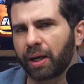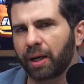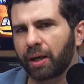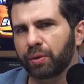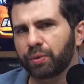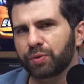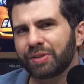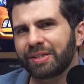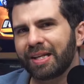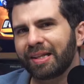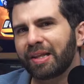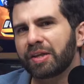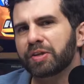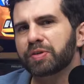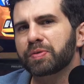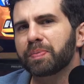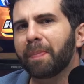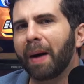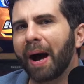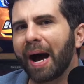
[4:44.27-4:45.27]
os itens
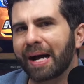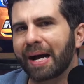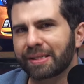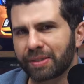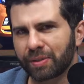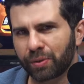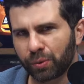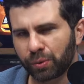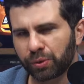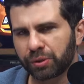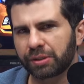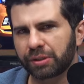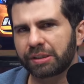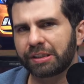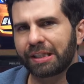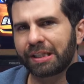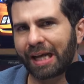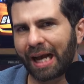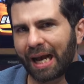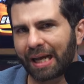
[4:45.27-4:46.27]
básicos
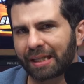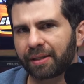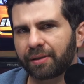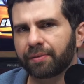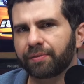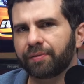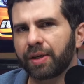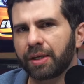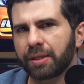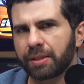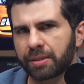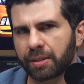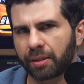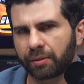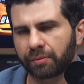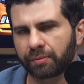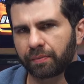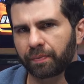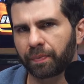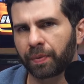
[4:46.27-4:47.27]
de cada
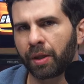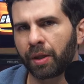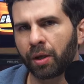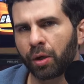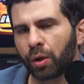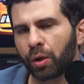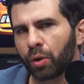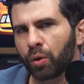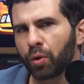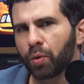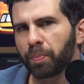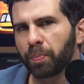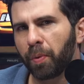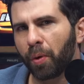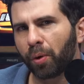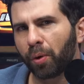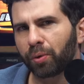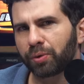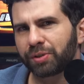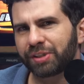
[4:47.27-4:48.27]
versão. O
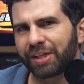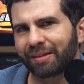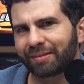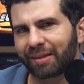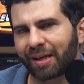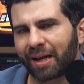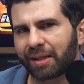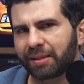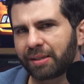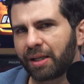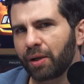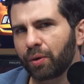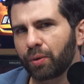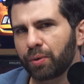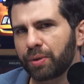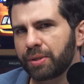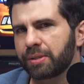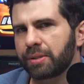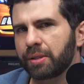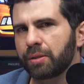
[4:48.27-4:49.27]
polo de entrada ele é
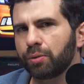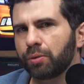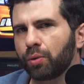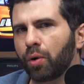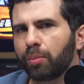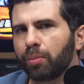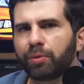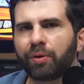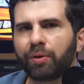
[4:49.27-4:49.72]
conhecido como